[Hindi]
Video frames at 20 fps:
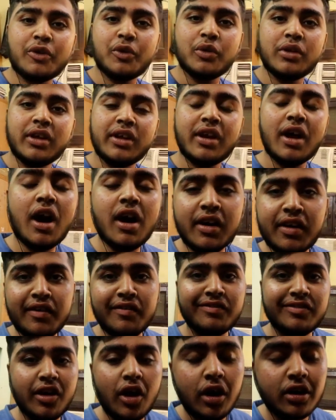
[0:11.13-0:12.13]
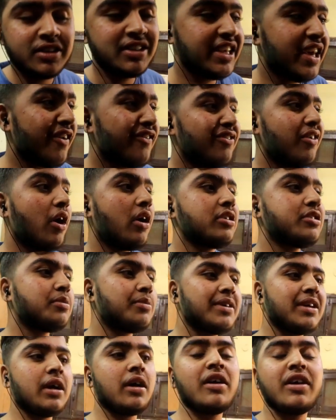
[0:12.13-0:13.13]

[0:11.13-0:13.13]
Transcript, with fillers: टू दी रॉग व्लॉग्स ये व्लॉग्स में